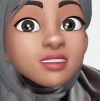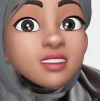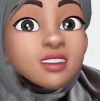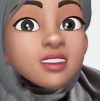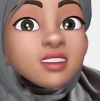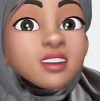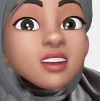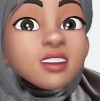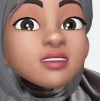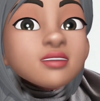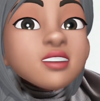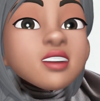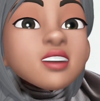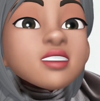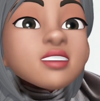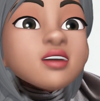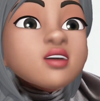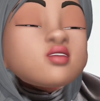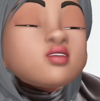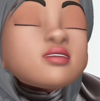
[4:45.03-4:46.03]
رغم
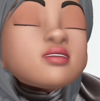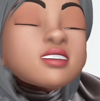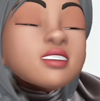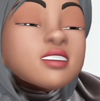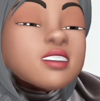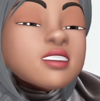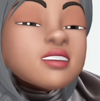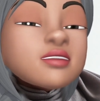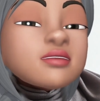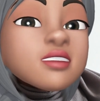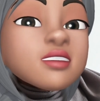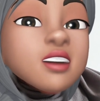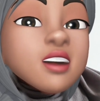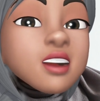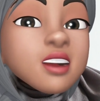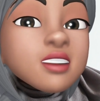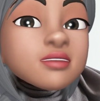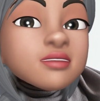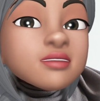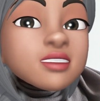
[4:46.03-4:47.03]
انه ما دخلش في
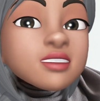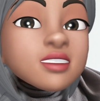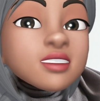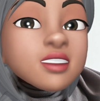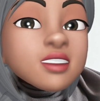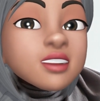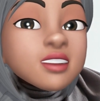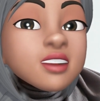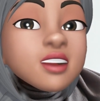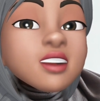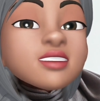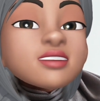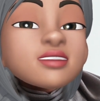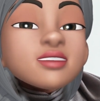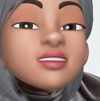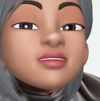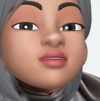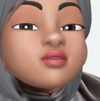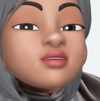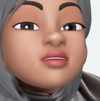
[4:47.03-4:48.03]
القائمه ديال
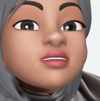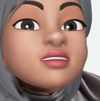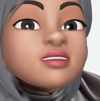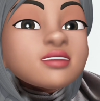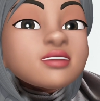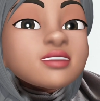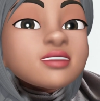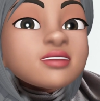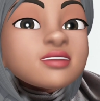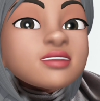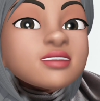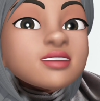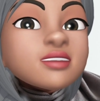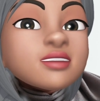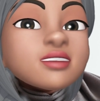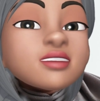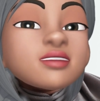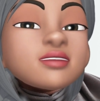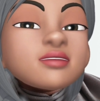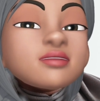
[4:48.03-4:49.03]
القتله
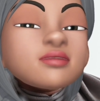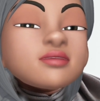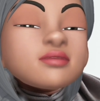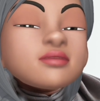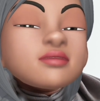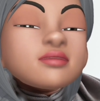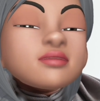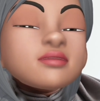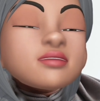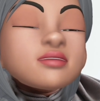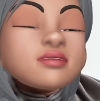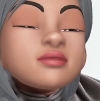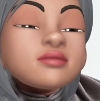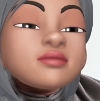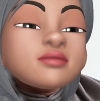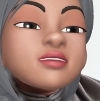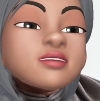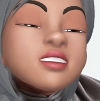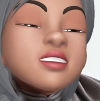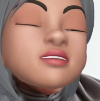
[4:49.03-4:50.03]
المتسلسلين
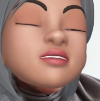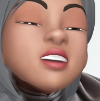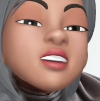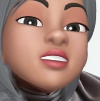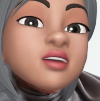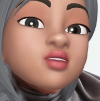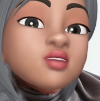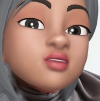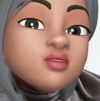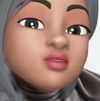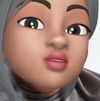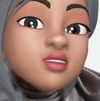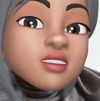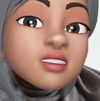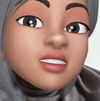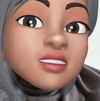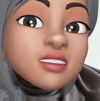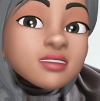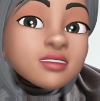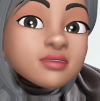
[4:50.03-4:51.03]
رغم انه عنده
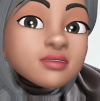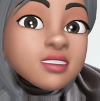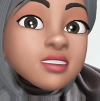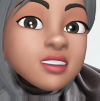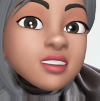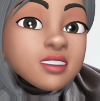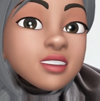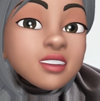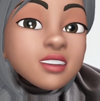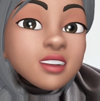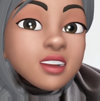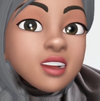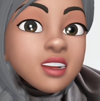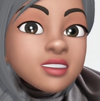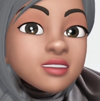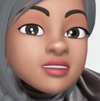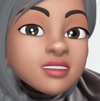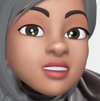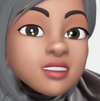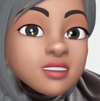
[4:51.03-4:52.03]
عدد كبير ديال
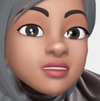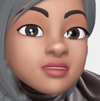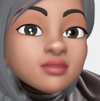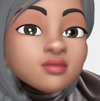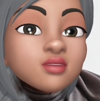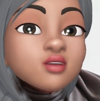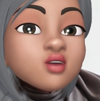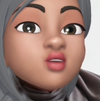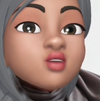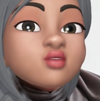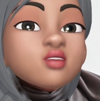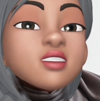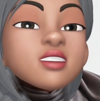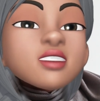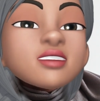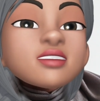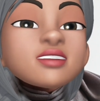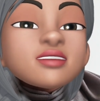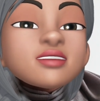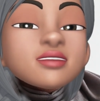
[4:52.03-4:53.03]
القتله
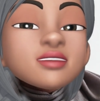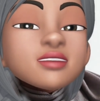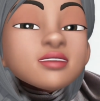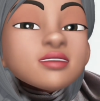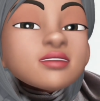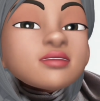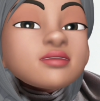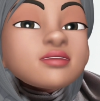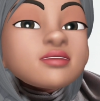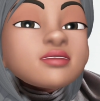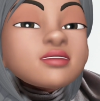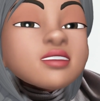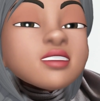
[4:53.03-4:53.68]
ولكن تصنف